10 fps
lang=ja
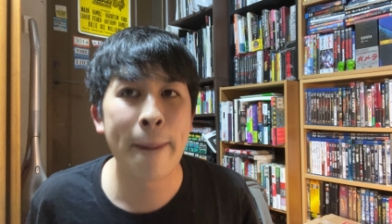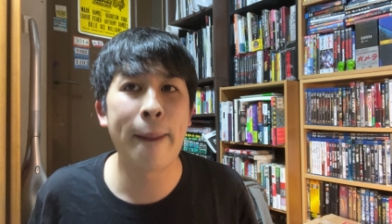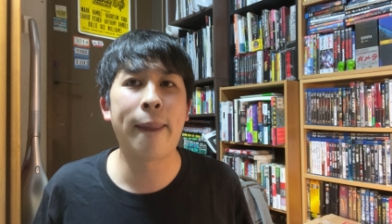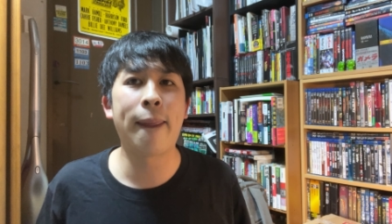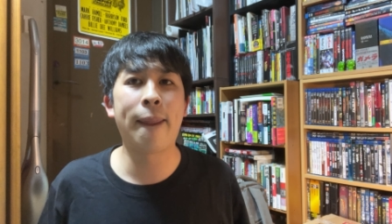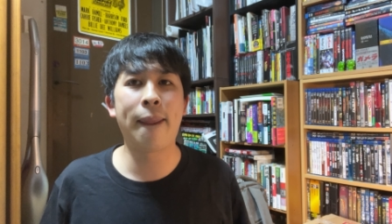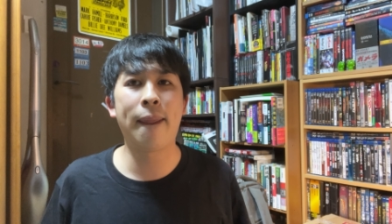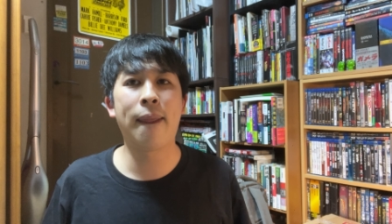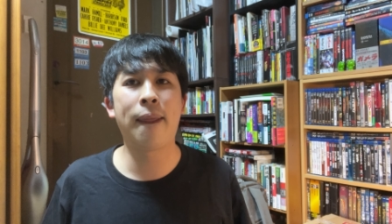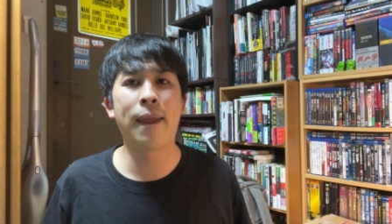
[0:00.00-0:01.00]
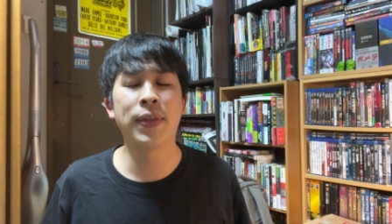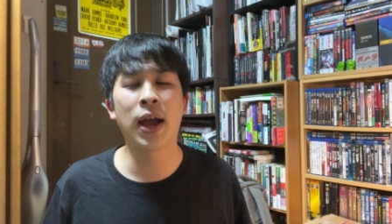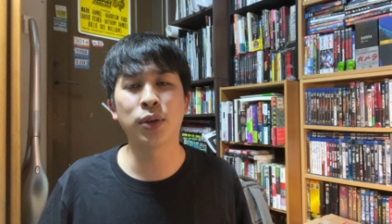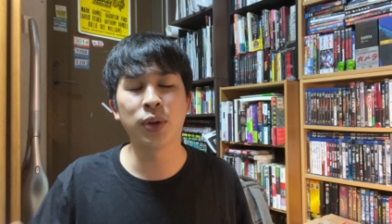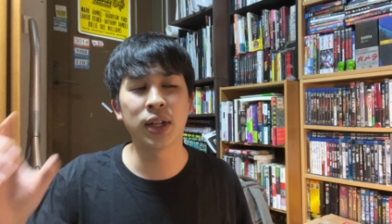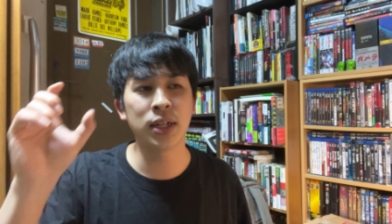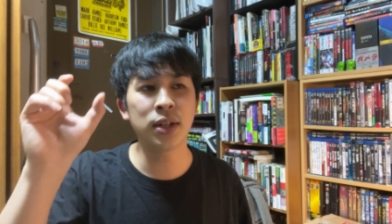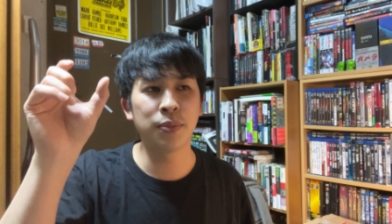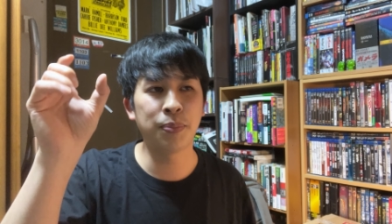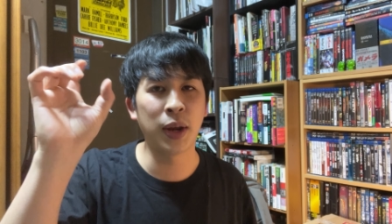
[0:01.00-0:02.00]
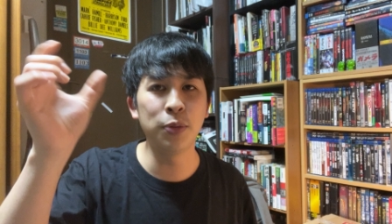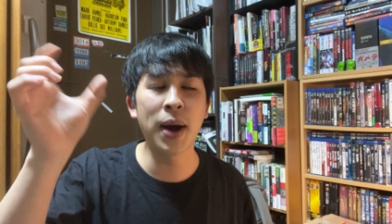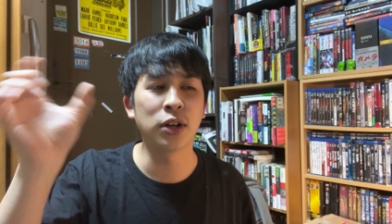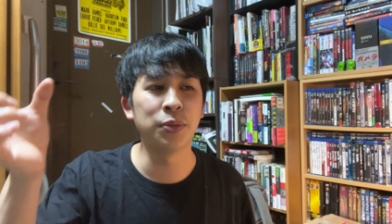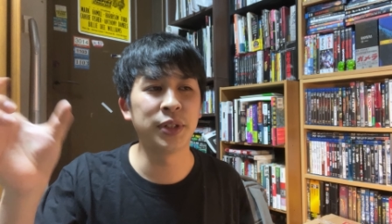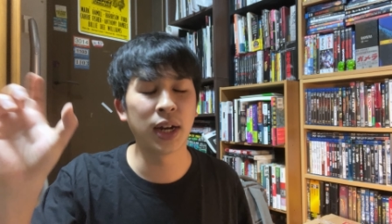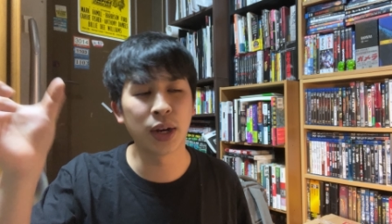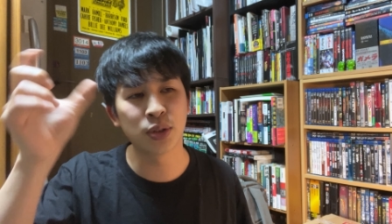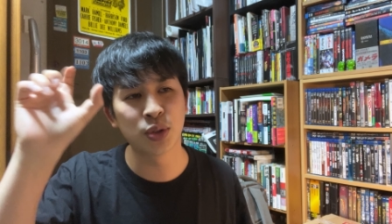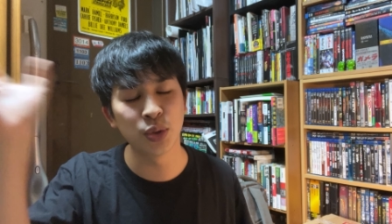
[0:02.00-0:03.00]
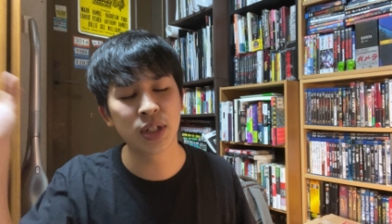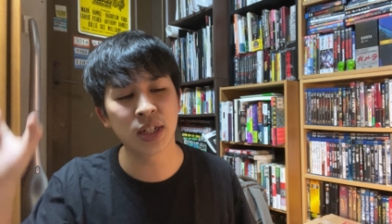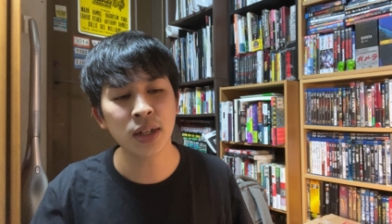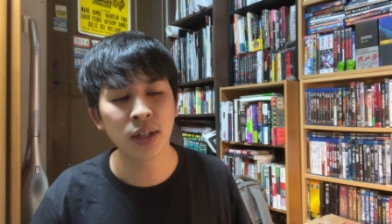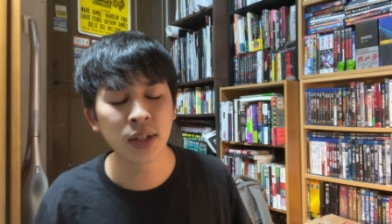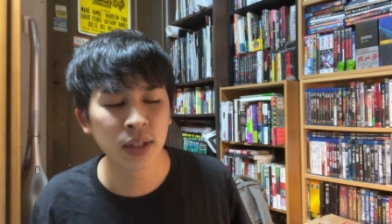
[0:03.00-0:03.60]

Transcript: えー、な、あと何でベルマークみたいなの通知